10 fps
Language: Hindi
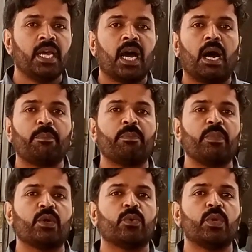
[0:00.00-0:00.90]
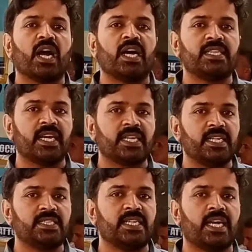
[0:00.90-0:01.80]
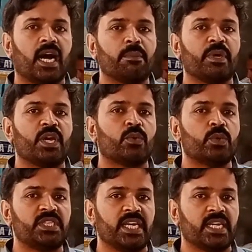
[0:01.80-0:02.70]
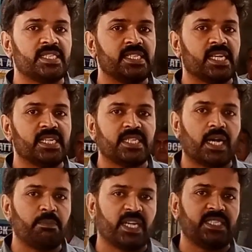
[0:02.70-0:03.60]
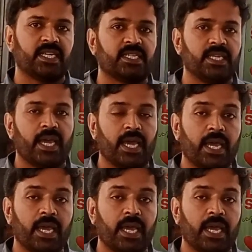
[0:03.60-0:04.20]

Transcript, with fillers: आप अपने खून का अतिया कीजिए आपके खून से किसी की जान बच सकती है